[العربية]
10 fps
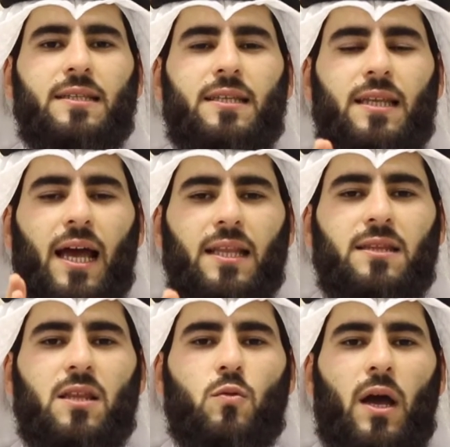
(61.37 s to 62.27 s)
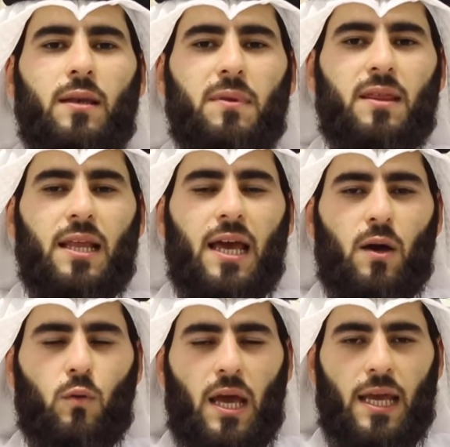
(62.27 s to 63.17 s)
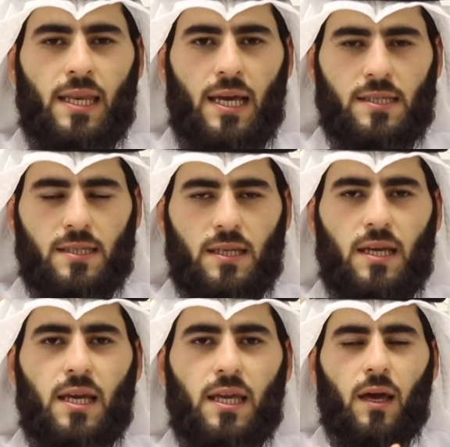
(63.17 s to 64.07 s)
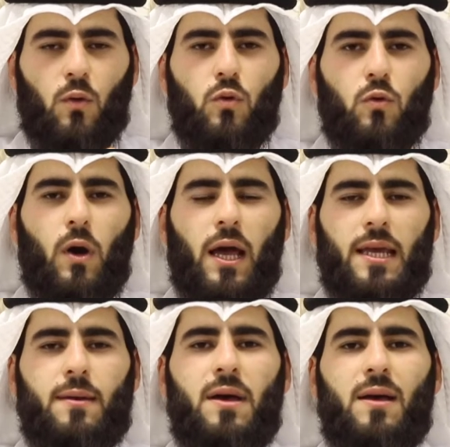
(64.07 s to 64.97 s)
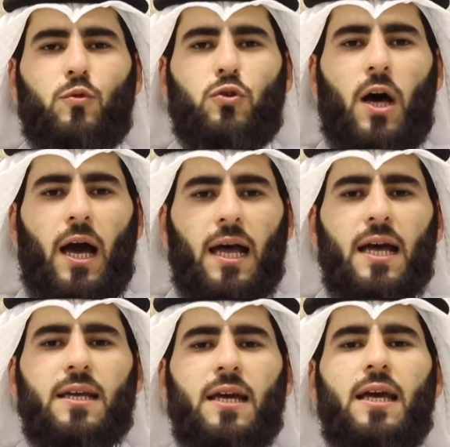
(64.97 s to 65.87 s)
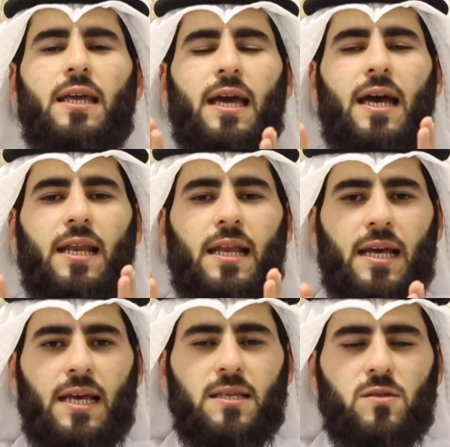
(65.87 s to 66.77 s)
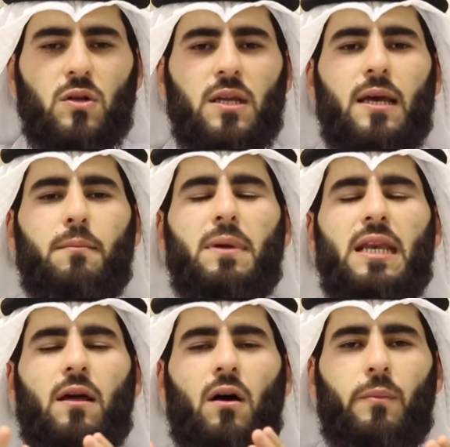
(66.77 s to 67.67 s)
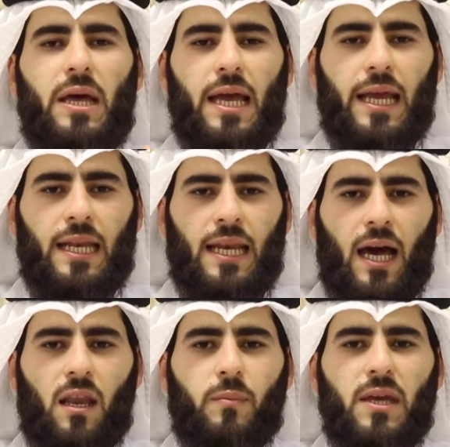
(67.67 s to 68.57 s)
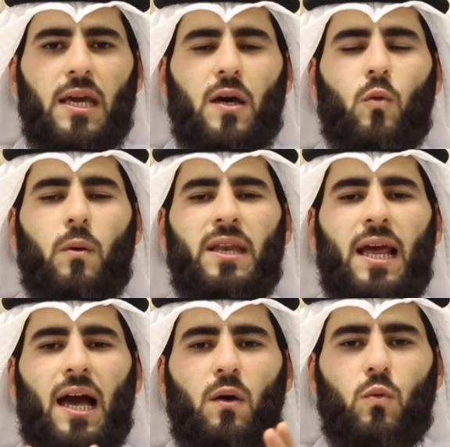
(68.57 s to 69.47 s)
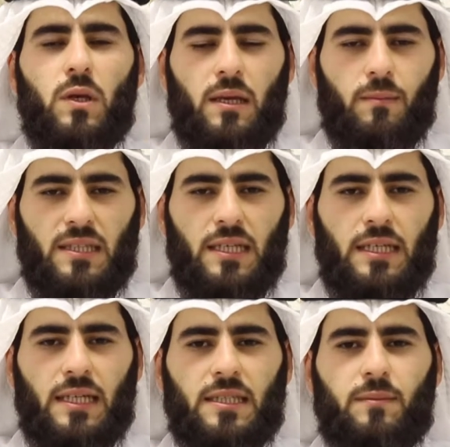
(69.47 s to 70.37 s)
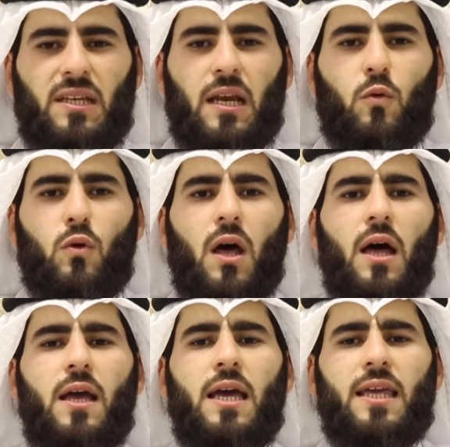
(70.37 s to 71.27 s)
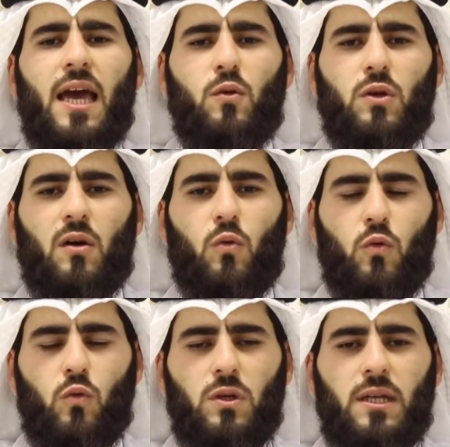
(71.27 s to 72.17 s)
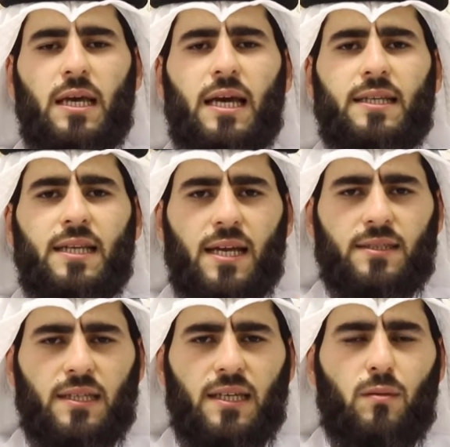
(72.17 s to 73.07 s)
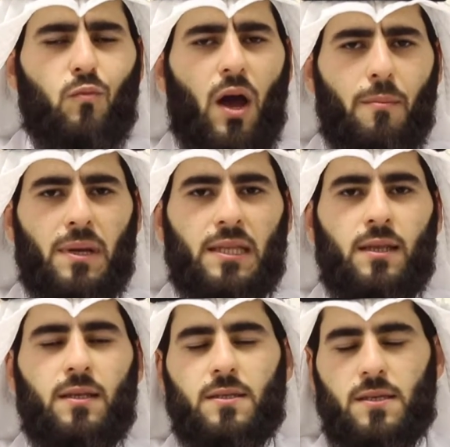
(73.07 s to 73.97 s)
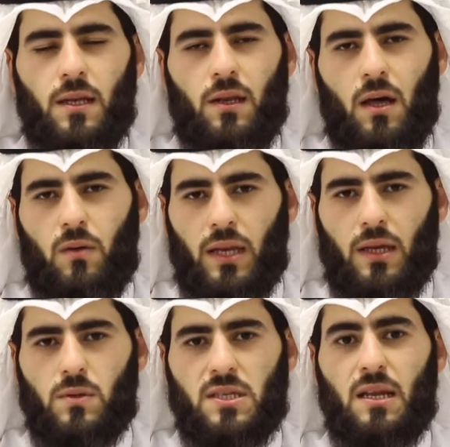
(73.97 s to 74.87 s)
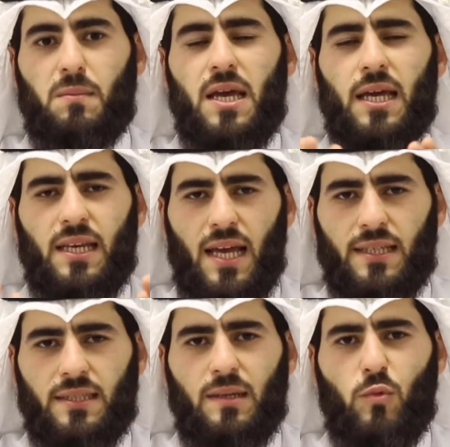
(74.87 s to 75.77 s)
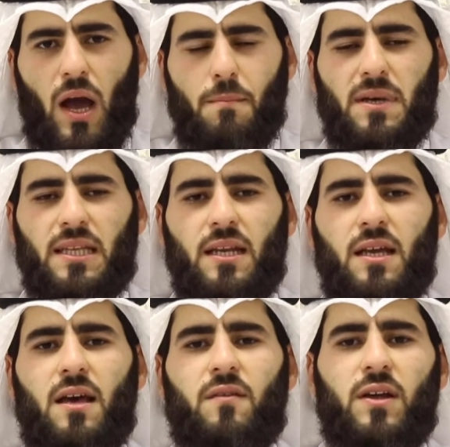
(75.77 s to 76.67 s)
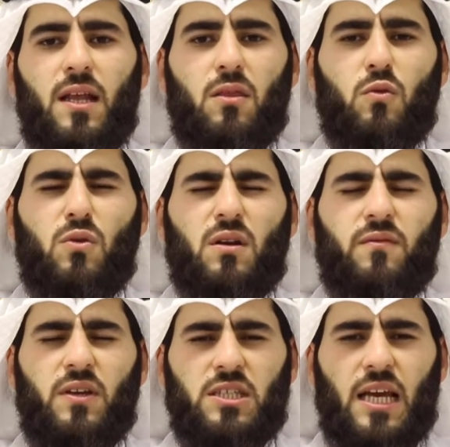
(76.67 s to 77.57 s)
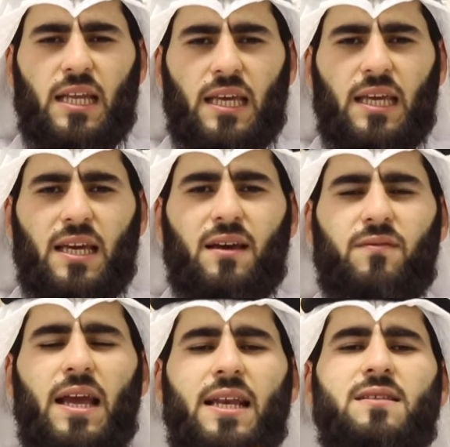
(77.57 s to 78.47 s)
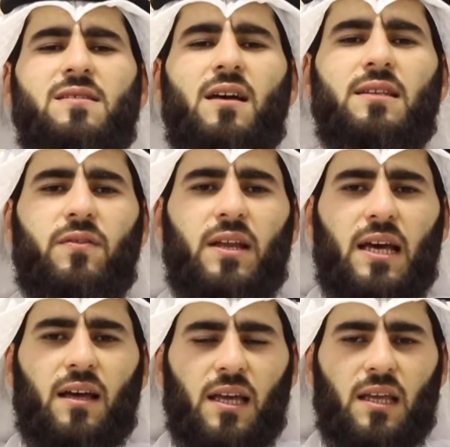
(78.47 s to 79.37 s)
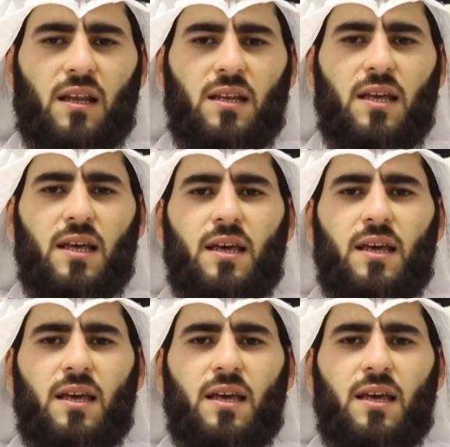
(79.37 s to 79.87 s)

تتحدث عن مثل هؤلاء الناس يقول الامام الضحاك كان ناس من قبائل العرب ومن حول المدينه من القرى كانوا يقولون ناتي محمدا صلى الله عليه وسلم ناتي محمدا فننظر في شانه فان صادفنا خيرا